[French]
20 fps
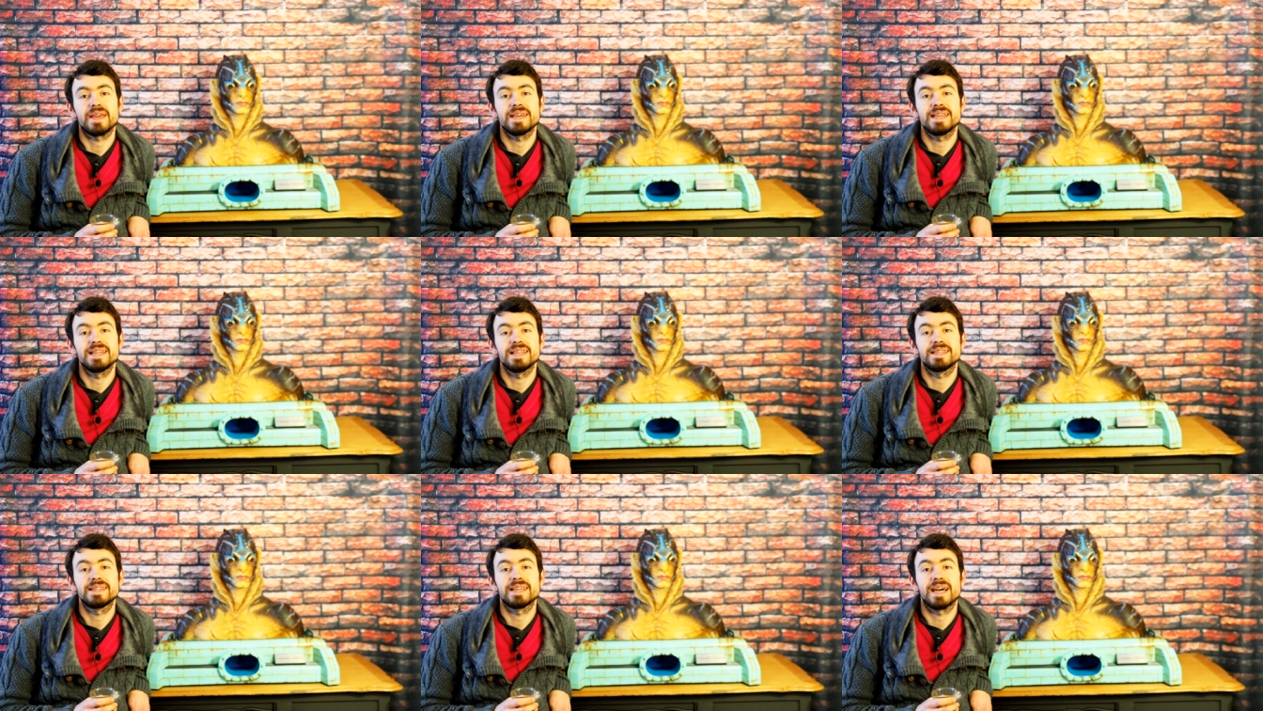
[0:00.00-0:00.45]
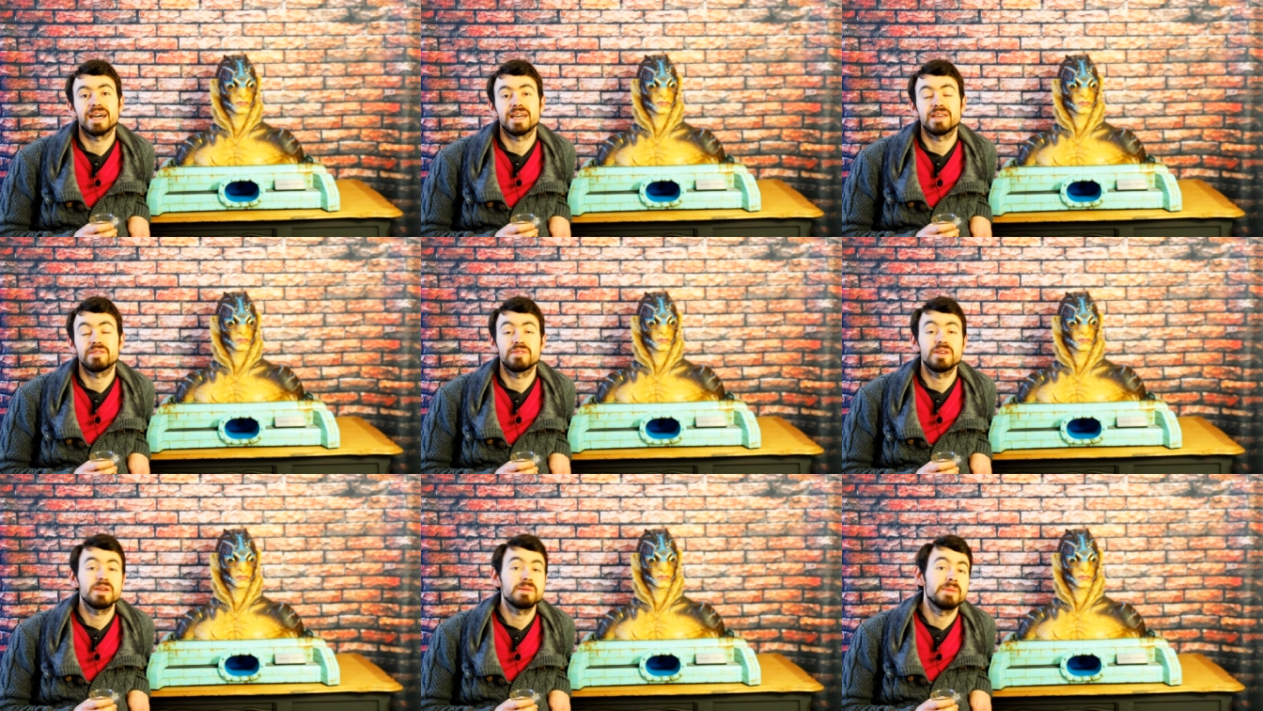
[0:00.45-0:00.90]
il est
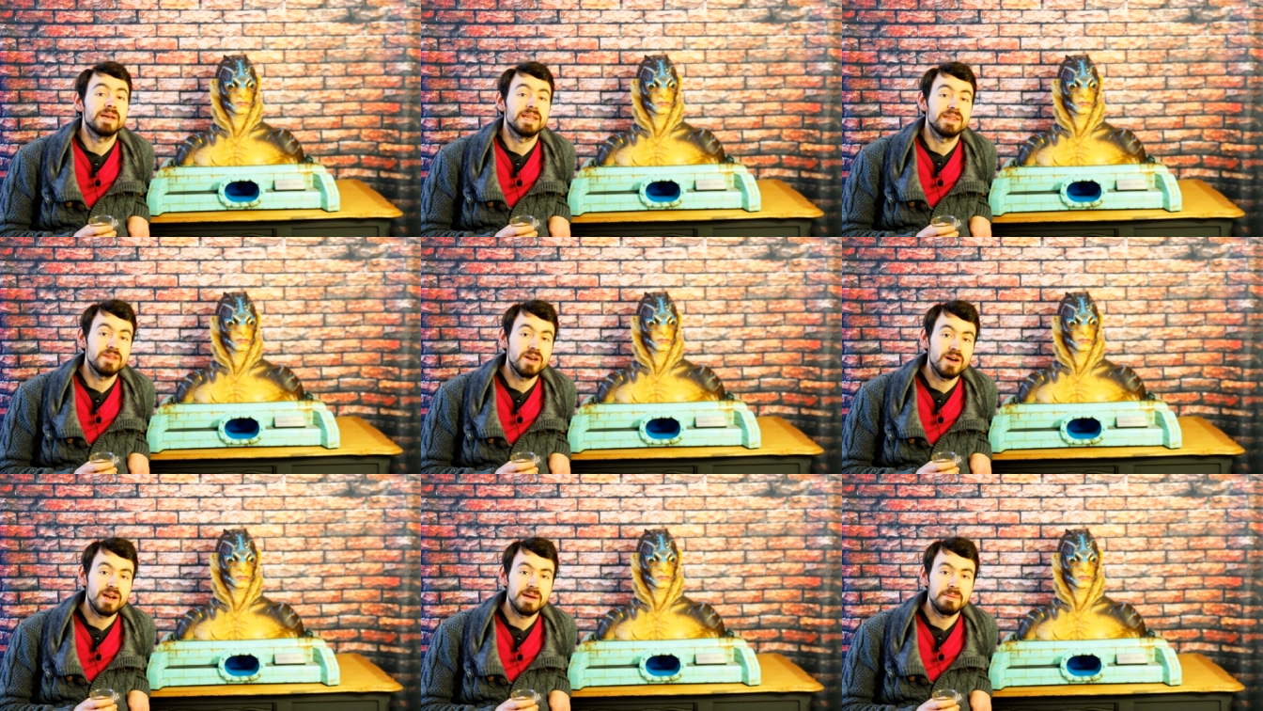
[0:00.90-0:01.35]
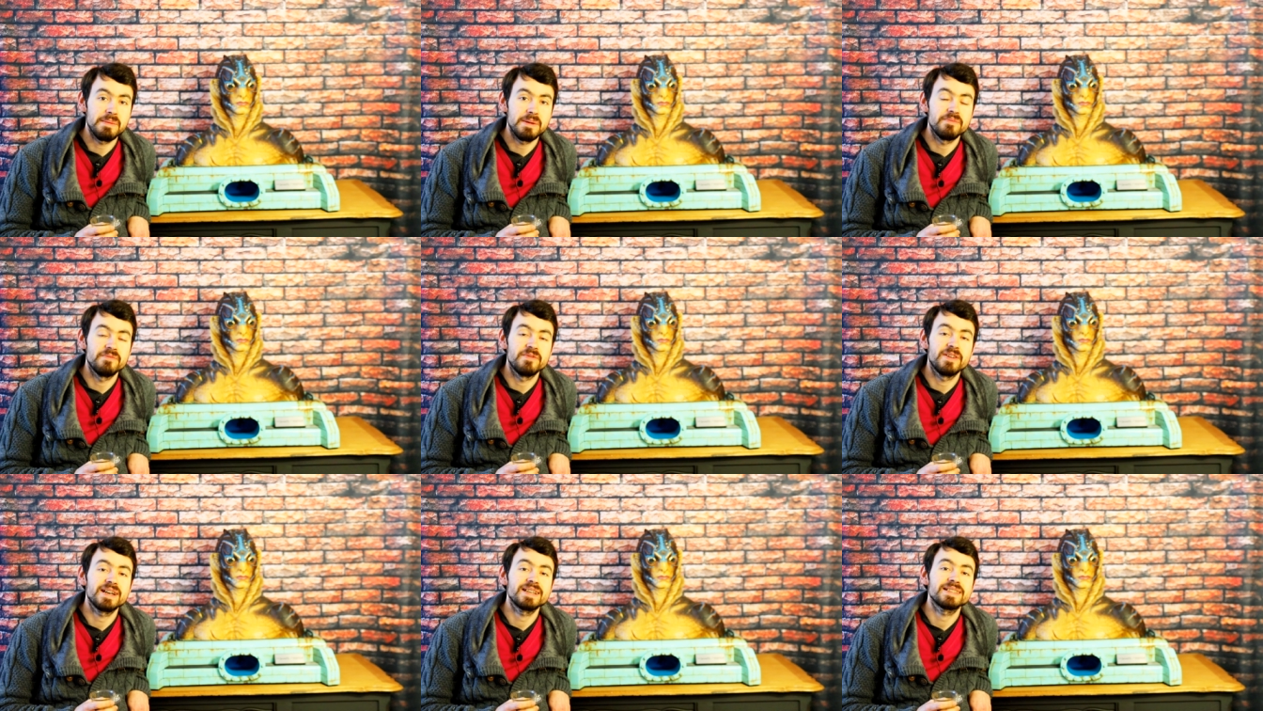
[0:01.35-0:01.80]
arrivé ben, dans la
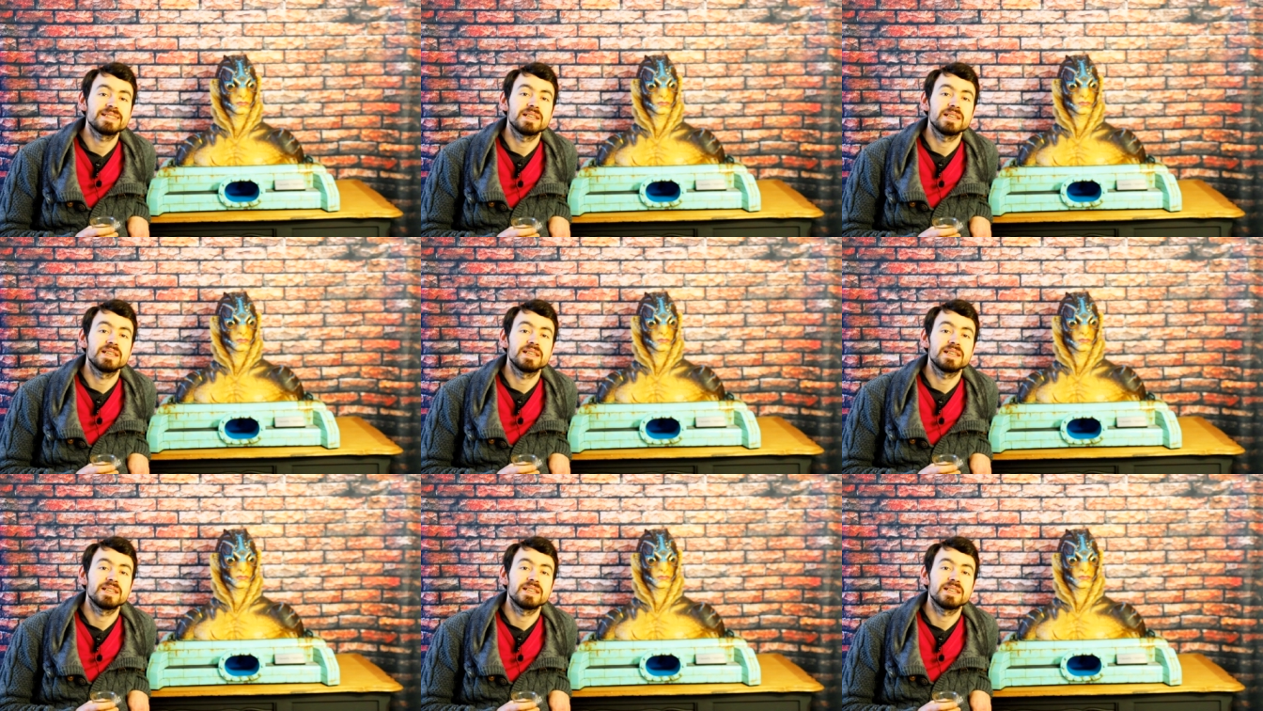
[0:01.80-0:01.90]
même vague,